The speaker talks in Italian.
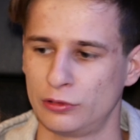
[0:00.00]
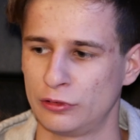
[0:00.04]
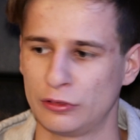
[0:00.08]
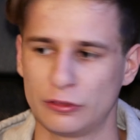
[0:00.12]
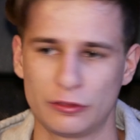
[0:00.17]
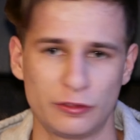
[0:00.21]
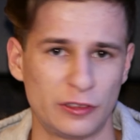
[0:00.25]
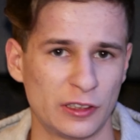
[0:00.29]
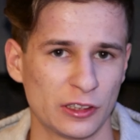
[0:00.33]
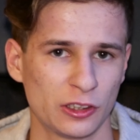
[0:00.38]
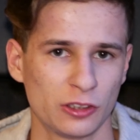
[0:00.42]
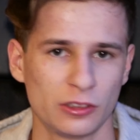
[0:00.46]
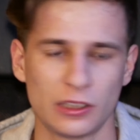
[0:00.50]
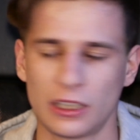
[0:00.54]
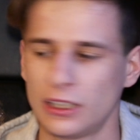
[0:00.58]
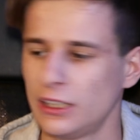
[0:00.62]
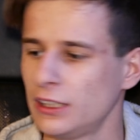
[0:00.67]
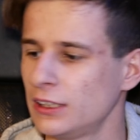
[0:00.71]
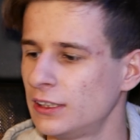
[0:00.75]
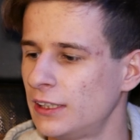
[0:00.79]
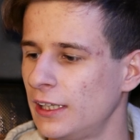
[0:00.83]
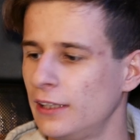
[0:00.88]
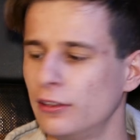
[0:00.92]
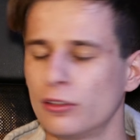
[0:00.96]
fatto da
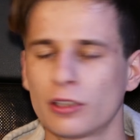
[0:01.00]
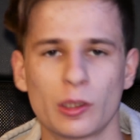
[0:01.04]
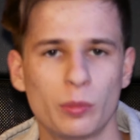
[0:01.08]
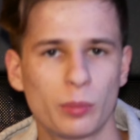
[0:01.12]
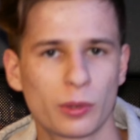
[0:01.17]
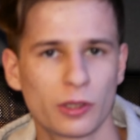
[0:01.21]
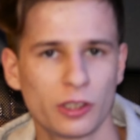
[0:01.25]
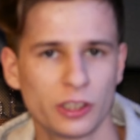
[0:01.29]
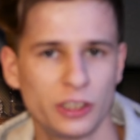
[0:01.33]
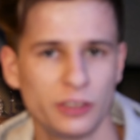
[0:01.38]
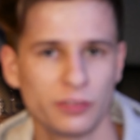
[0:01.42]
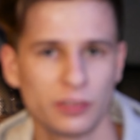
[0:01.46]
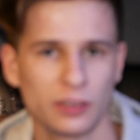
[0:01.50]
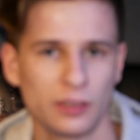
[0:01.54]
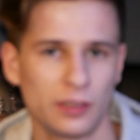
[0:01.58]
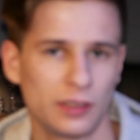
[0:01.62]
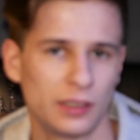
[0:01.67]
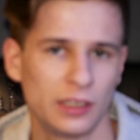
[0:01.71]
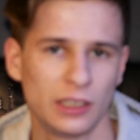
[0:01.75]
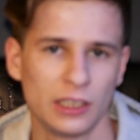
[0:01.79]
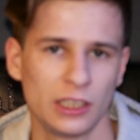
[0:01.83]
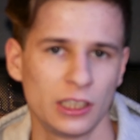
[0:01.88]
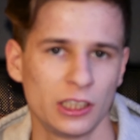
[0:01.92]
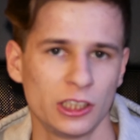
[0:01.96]
Nintendo che però ci, fa,
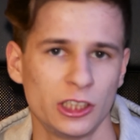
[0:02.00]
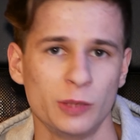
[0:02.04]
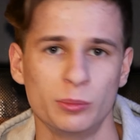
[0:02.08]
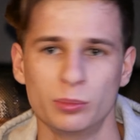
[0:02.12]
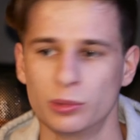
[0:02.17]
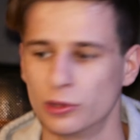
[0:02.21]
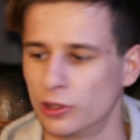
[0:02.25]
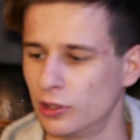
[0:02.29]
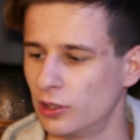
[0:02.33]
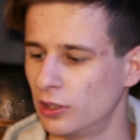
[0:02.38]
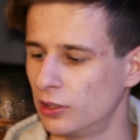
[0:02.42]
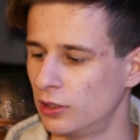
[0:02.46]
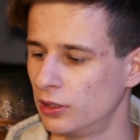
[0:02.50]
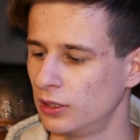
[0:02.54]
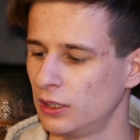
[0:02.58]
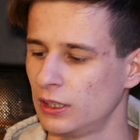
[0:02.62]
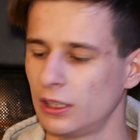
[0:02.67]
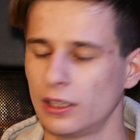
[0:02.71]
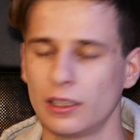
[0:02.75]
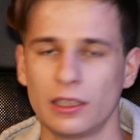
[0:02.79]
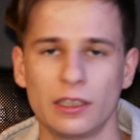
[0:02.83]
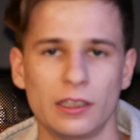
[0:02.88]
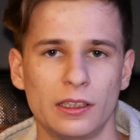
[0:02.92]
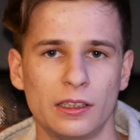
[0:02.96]
ci può
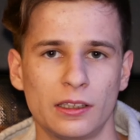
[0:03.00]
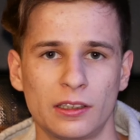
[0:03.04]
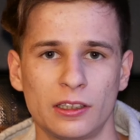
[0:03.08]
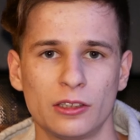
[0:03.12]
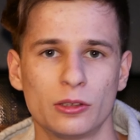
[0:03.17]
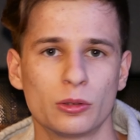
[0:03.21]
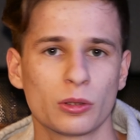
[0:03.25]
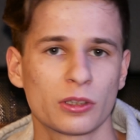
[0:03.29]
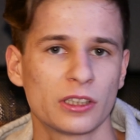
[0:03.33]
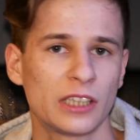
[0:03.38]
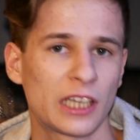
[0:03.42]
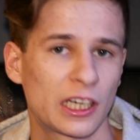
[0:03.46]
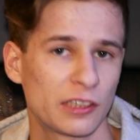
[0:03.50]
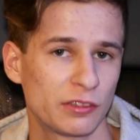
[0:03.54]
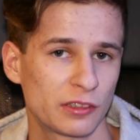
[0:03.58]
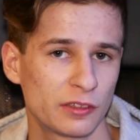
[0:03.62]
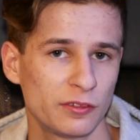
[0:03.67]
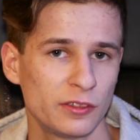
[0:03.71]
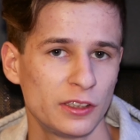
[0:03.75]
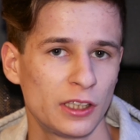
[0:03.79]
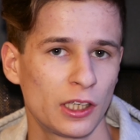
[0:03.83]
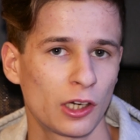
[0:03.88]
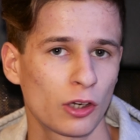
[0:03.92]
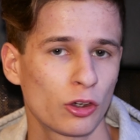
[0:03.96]
eh, ricordare e far
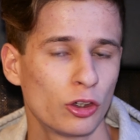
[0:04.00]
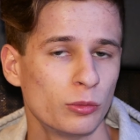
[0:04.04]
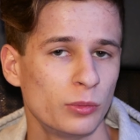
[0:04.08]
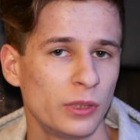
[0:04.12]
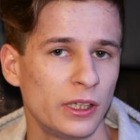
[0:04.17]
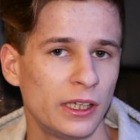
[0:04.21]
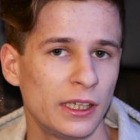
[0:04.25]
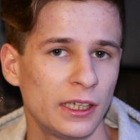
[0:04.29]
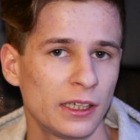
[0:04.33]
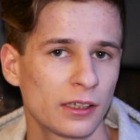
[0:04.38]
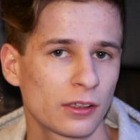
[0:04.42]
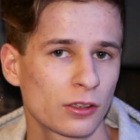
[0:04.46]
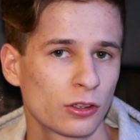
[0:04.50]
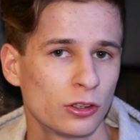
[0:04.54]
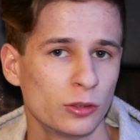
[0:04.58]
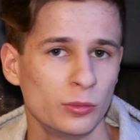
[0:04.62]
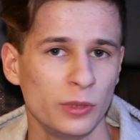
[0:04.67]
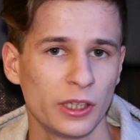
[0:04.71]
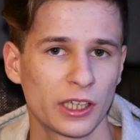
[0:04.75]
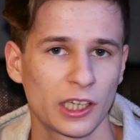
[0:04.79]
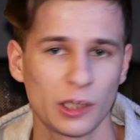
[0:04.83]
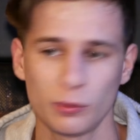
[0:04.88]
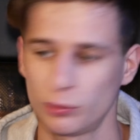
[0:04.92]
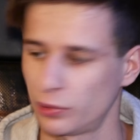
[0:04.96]
vedere come,
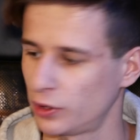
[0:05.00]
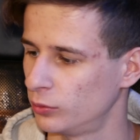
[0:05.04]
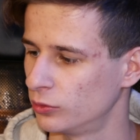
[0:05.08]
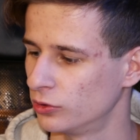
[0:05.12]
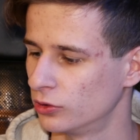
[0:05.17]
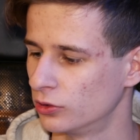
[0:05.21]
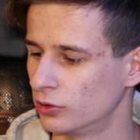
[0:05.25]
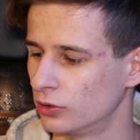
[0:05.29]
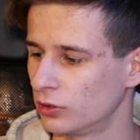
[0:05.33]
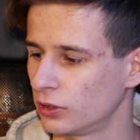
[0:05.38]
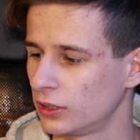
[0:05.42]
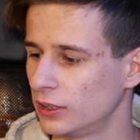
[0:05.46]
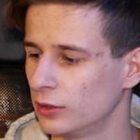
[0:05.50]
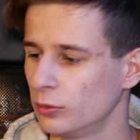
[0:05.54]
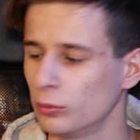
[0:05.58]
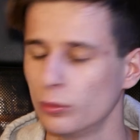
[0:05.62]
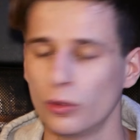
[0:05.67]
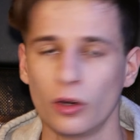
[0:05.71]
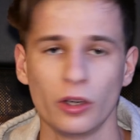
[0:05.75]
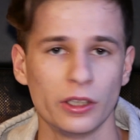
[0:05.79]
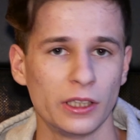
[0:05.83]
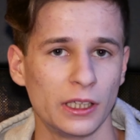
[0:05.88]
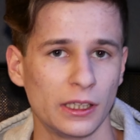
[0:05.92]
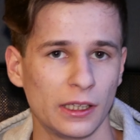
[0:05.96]
era il primo Game
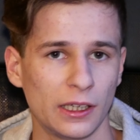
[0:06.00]
Boy.